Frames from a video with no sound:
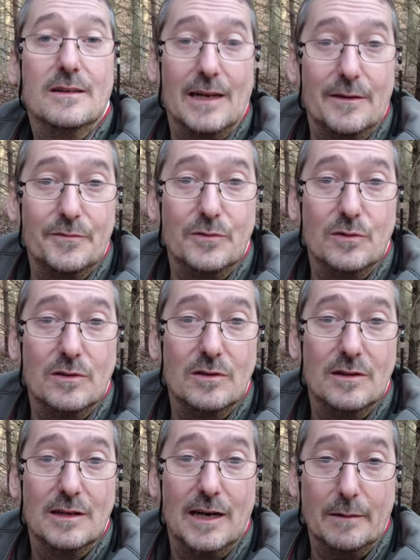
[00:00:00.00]
Dafür
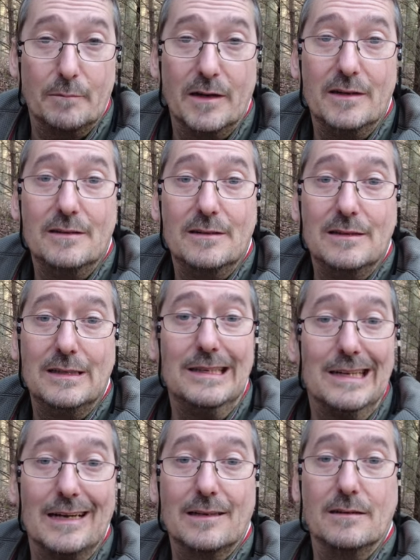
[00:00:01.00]
hat man die
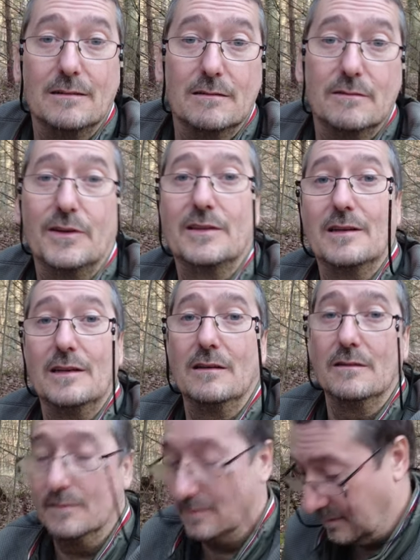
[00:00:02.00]
Datenverträge.